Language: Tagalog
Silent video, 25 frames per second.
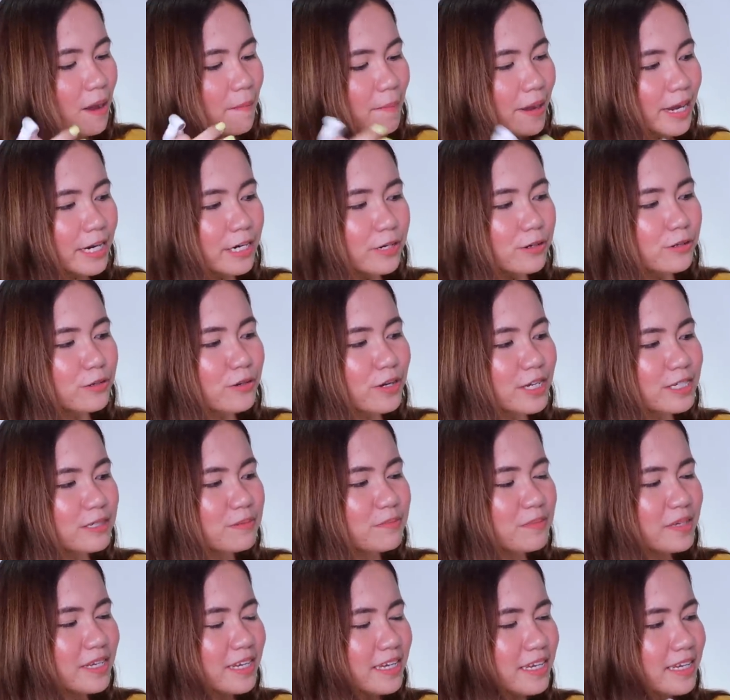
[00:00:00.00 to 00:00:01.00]
micro
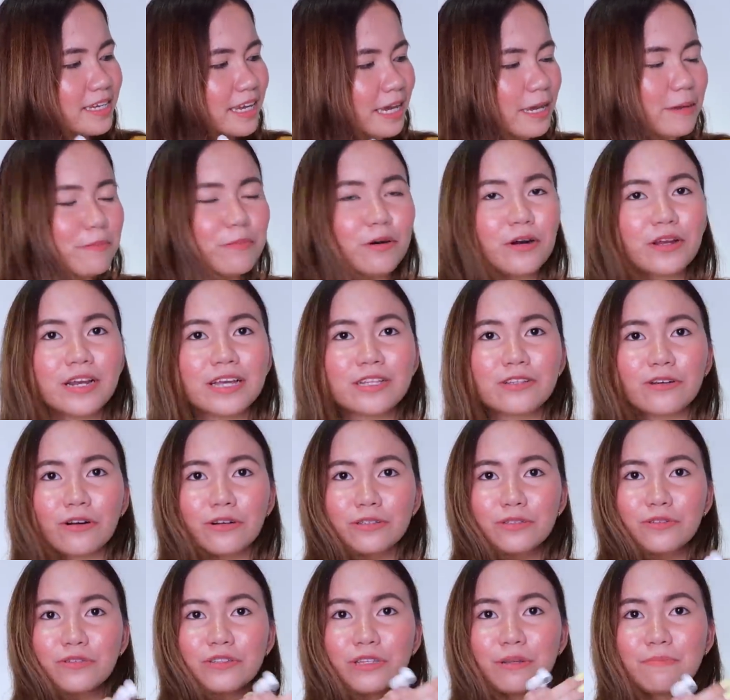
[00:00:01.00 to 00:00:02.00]
USB cable, and
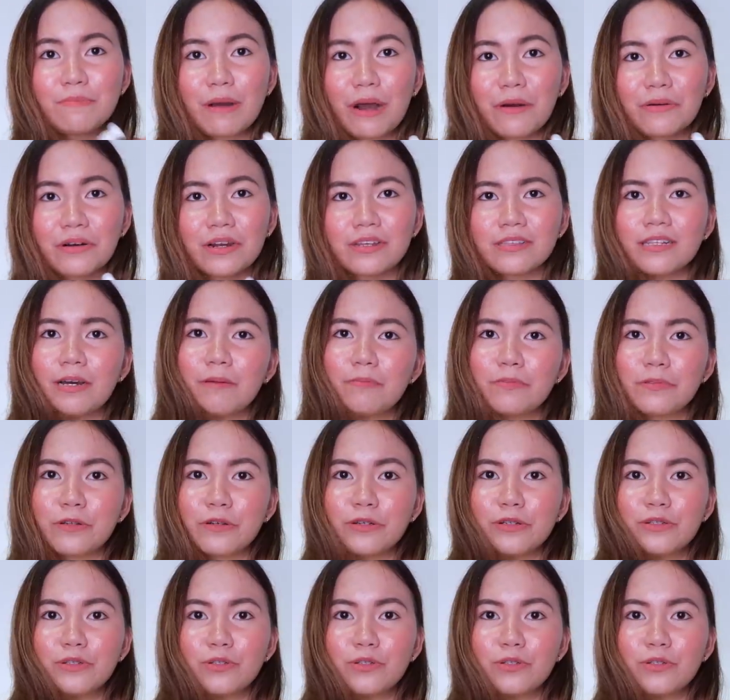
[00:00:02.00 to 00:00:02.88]
also the power adapter.